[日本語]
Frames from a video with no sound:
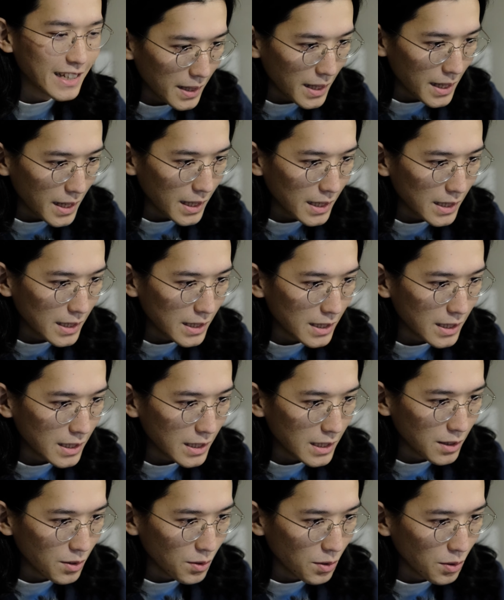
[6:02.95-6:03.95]
で、
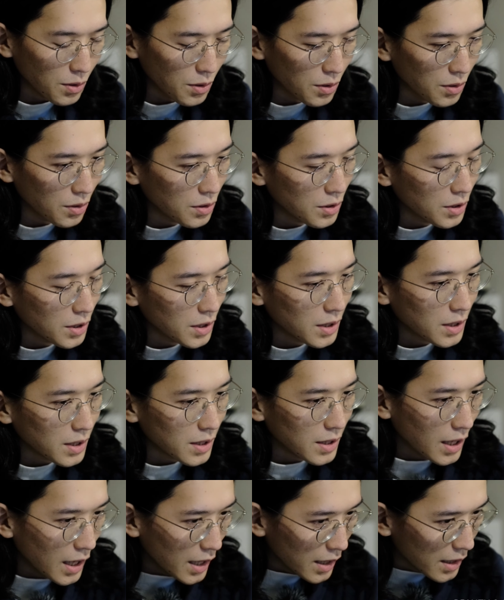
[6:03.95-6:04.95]
一度、
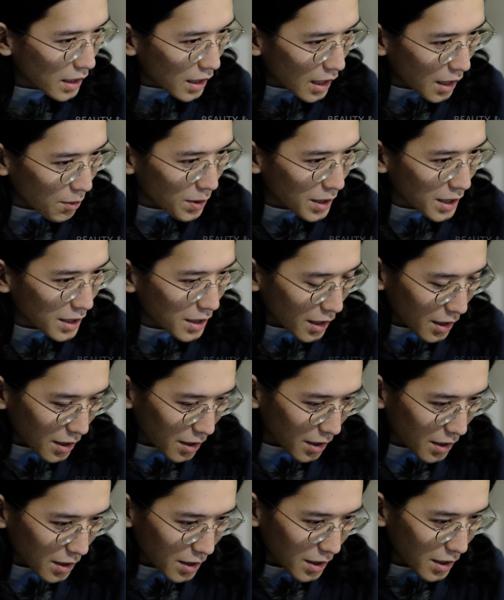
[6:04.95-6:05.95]
なんで髪切ったん
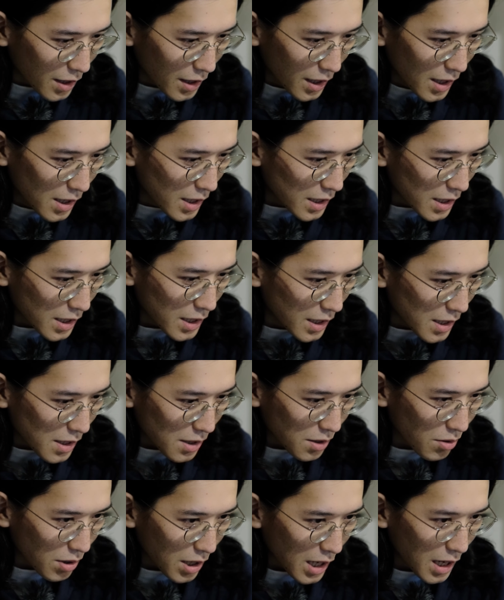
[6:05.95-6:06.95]
だっけな、なんか知らないんで
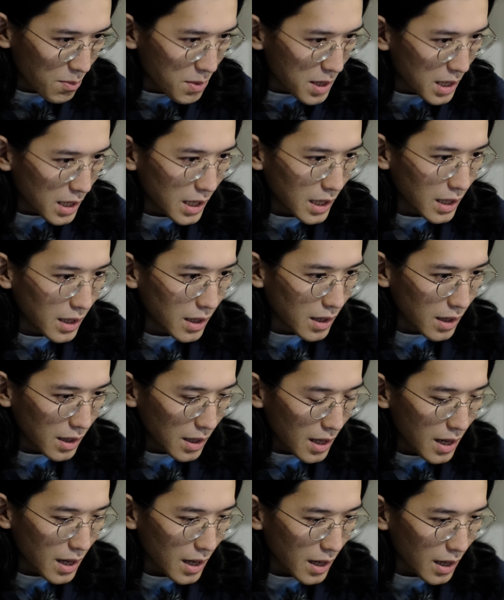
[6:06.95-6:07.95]
すけど、髪切っ
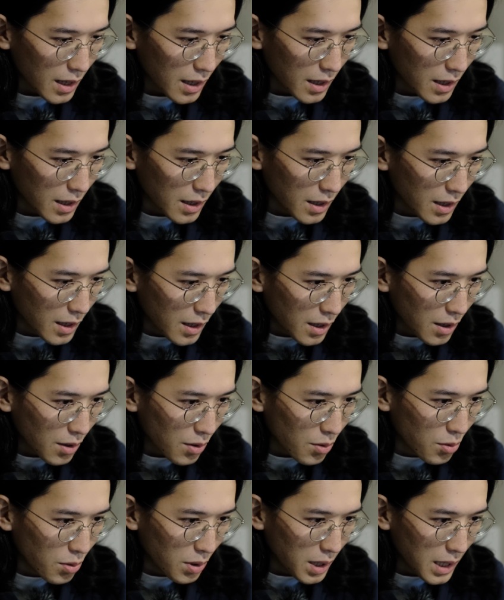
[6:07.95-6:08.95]
て、
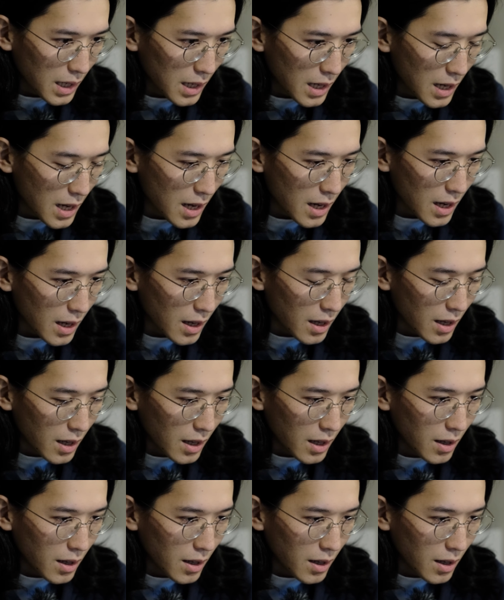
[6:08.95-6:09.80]
これが、